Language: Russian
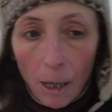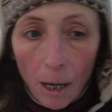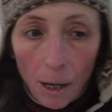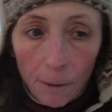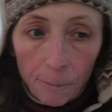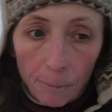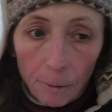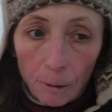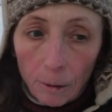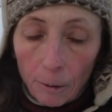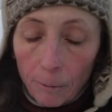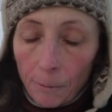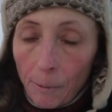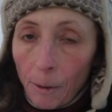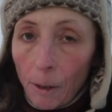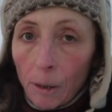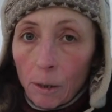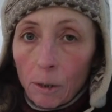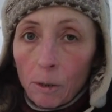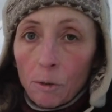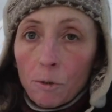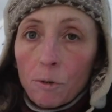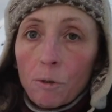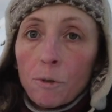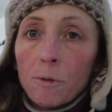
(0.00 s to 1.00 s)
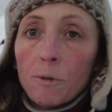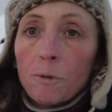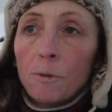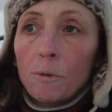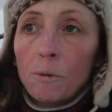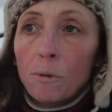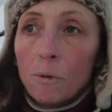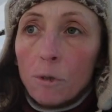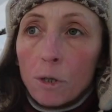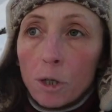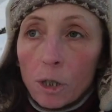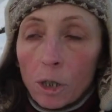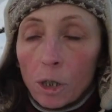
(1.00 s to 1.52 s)
а потребление уже в свою
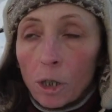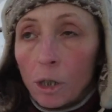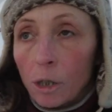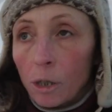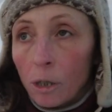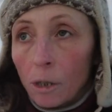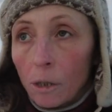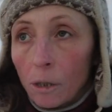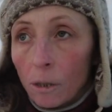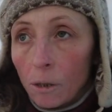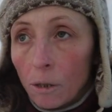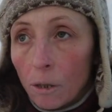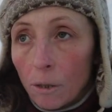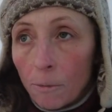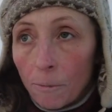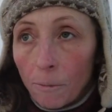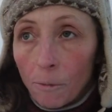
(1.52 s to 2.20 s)
очередь э,